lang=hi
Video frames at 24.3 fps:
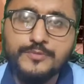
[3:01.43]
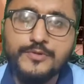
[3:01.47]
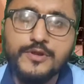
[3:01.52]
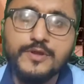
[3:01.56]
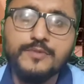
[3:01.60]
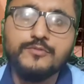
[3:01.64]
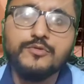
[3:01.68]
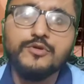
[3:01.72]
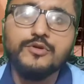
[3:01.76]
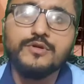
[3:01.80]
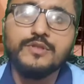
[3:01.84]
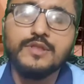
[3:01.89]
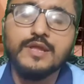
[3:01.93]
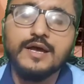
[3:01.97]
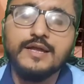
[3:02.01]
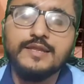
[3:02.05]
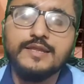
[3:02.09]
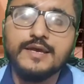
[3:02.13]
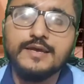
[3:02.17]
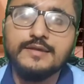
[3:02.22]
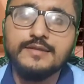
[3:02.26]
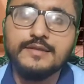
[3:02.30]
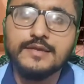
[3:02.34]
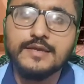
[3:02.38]
सुप्रीम कोर्ट ना
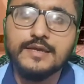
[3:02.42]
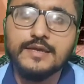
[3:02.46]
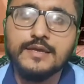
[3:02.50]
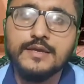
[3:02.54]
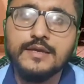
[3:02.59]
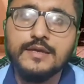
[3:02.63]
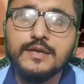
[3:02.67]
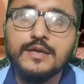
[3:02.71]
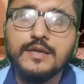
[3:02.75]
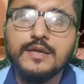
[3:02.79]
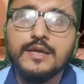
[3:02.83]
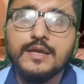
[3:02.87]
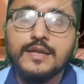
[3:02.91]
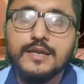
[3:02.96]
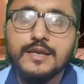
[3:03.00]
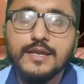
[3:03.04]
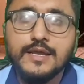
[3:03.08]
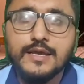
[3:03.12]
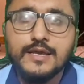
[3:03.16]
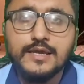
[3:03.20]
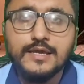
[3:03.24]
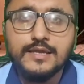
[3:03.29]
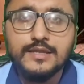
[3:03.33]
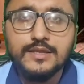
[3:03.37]
जा सके
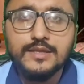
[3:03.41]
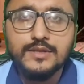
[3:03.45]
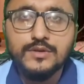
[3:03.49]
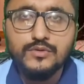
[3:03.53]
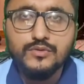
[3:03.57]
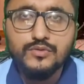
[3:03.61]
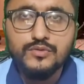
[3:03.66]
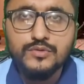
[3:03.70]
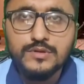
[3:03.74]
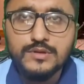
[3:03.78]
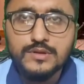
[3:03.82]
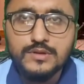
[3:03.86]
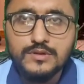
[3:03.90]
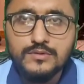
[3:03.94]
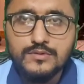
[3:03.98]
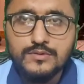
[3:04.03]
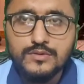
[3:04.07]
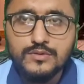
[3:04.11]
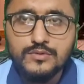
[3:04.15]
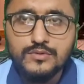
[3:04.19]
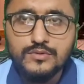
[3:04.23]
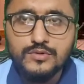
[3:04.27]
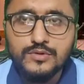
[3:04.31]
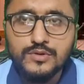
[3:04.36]
लेकिन उन
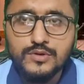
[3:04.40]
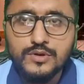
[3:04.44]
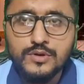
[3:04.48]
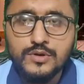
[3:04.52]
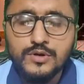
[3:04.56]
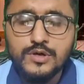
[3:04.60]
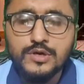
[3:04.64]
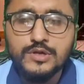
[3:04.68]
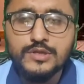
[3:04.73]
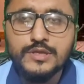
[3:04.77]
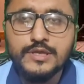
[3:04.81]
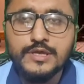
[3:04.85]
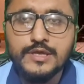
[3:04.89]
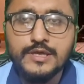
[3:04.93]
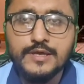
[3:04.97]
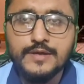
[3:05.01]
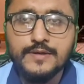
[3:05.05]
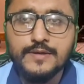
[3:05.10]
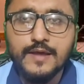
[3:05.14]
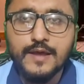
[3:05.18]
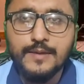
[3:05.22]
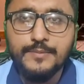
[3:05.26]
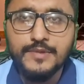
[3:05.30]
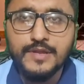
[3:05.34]
उन्होंने
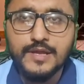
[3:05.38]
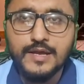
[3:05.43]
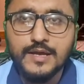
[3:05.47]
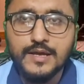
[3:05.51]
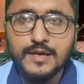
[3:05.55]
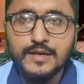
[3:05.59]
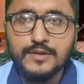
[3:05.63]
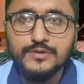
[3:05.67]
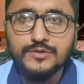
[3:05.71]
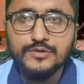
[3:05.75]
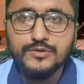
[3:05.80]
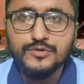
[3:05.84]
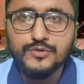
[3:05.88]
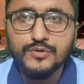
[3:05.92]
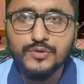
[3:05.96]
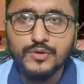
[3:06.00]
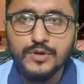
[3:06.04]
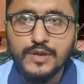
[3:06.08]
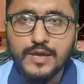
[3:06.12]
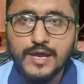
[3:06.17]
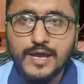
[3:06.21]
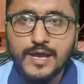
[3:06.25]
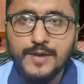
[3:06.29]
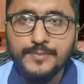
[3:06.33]
अपना
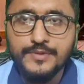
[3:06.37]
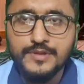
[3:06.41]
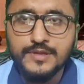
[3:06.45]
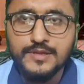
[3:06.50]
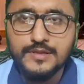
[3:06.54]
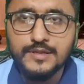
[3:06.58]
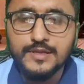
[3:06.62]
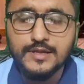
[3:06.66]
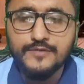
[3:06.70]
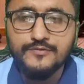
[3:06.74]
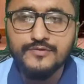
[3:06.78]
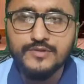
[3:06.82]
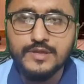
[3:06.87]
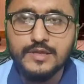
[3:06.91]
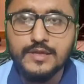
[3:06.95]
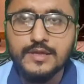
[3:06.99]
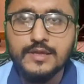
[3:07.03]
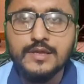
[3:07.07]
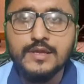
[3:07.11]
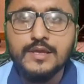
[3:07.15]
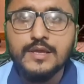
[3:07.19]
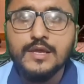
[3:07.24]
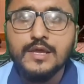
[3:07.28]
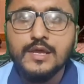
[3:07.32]
जो है अपनी तरफ
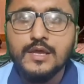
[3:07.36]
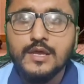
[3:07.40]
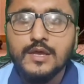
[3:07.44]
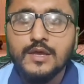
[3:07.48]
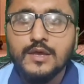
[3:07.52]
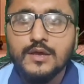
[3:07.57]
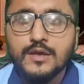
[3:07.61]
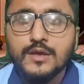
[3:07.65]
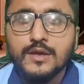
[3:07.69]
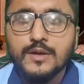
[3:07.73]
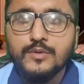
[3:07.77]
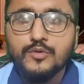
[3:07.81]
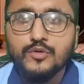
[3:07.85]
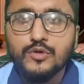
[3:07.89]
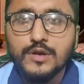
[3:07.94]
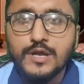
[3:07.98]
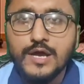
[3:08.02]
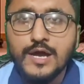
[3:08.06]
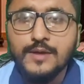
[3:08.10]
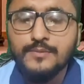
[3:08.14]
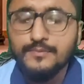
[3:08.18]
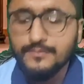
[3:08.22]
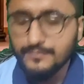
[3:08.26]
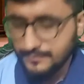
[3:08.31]
से
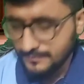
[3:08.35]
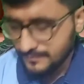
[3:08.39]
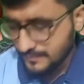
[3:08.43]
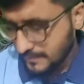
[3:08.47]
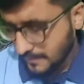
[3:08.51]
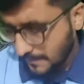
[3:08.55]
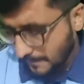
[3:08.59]
गुलाम